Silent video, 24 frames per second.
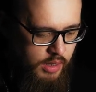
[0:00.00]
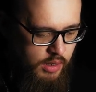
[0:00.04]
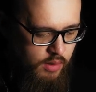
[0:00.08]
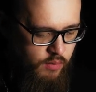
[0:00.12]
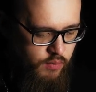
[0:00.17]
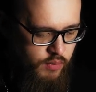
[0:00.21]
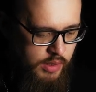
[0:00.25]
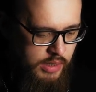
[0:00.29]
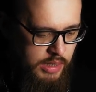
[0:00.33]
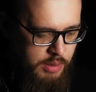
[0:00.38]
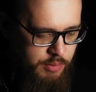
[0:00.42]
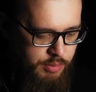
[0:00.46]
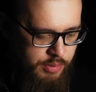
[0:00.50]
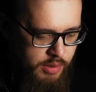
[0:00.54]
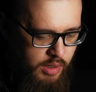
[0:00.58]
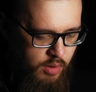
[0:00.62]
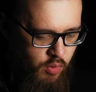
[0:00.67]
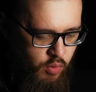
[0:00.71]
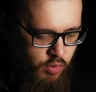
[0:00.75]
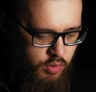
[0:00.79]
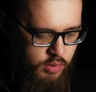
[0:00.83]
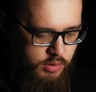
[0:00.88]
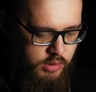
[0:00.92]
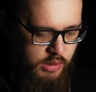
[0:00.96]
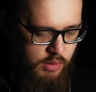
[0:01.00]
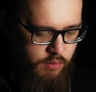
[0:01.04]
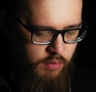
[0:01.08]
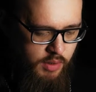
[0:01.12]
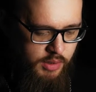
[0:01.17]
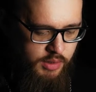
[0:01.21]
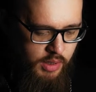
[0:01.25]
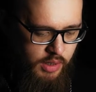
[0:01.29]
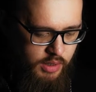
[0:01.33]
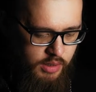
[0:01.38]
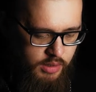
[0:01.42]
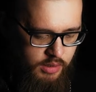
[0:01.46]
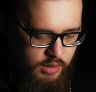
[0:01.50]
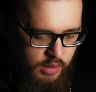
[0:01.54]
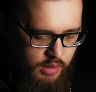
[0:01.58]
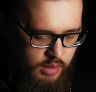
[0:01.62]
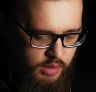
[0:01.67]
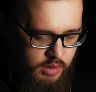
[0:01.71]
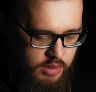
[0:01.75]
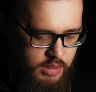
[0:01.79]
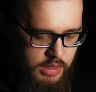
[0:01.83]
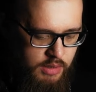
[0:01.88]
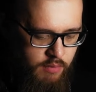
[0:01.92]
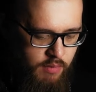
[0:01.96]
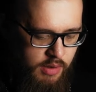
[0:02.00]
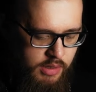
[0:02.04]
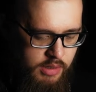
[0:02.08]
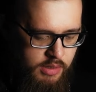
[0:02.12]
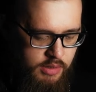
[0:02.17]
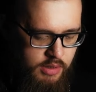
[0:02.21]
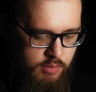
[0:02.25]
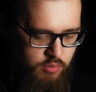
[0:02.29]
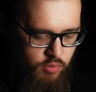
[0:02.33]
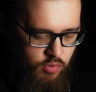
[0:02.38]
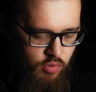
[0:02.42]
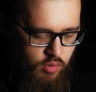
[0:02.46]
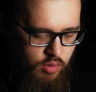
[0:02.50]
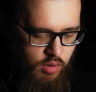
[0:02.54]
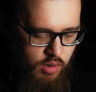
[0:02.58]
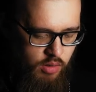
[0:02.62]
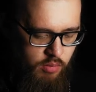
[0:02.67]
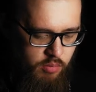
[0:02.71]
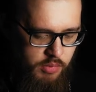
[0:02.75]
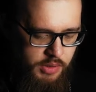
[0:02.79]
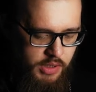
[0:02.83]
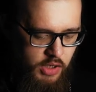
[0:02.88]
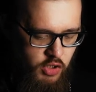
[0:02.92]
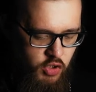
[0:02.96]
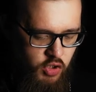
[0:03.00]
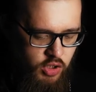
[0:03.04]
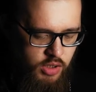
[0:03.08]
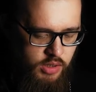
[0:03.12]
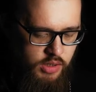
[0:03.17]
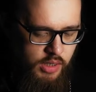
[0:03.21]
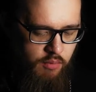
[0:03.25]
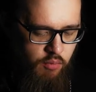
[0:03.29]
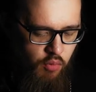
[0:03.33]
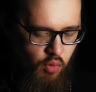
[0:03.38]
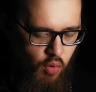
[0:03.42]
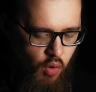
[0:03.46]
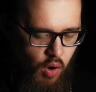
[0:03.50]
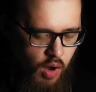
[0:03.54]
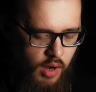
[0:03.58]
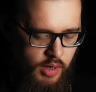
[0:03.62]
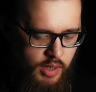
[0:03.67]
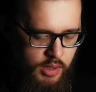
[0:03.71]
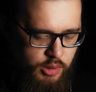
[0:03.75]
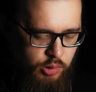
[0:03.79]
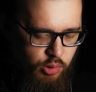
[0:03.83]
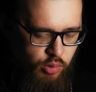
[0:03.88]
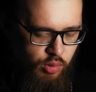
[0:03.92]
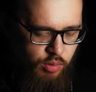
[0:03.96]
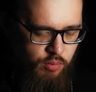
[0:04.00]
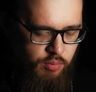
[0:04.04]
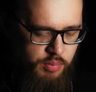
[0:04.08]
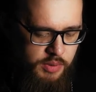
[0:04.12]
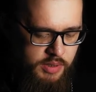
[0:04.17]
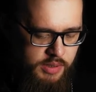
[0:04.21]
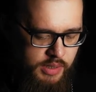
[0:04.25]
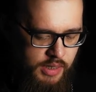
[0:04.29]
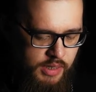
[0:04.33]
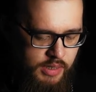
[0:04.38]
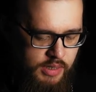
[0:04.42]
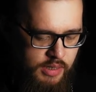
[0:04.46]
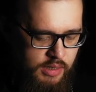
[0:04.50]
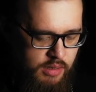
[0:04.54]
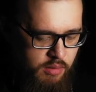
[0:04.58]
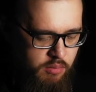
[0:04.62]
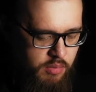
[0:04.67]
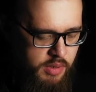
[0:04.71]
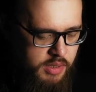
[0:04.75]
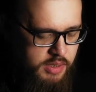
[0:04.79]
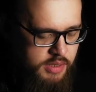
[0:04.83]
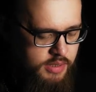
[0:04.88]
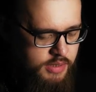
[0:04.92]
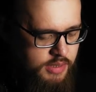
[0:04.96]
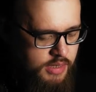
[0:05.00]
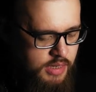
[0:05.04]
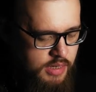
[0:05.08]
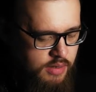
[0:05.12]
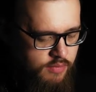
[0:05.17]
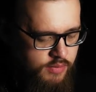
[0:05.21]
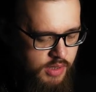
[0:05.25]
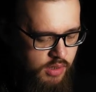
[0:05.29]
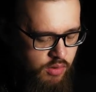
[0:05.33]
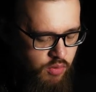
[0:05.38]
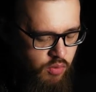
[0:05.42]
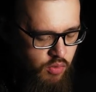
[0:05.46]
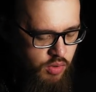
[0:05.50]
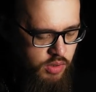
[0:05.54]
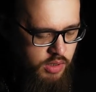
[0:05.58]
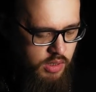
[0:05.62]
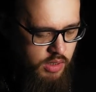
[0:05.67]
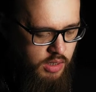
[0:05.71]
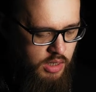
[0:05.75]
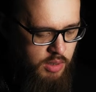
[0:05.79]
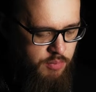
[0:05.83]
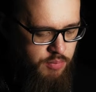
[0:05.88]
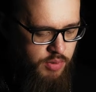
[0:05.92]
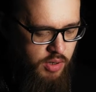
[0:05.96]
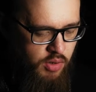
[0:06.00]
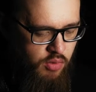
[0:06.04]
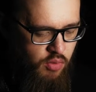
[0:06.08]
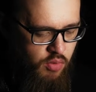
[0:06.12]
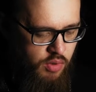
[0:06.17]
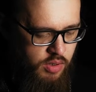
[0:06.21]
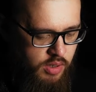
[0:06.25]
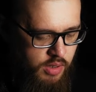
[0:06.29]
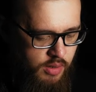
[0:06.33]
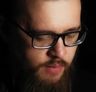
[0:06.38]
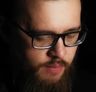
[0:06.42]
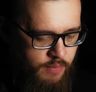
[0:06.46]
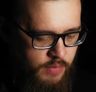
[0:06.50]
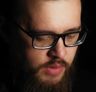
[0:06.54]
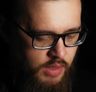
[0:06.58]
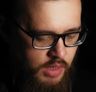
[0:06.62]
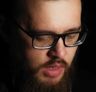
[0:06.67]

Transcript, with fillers: Филипп находит Нафанаила и говорит ему, «Мы нашли того, о котором писали Моисей в законе и пророки,